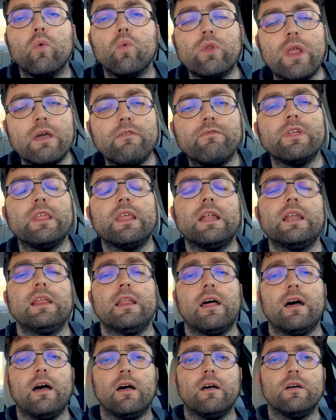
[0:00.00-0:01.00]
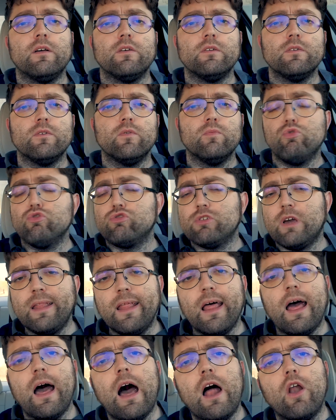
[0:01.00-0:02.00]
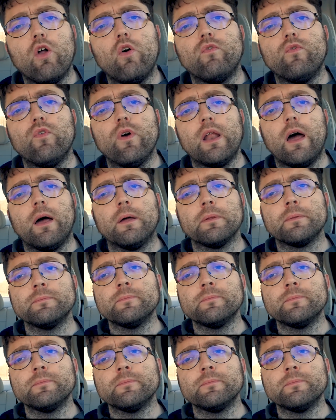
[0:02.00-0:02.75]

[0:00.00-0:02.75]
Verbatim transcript: una infidelidad, buscan algo fuera.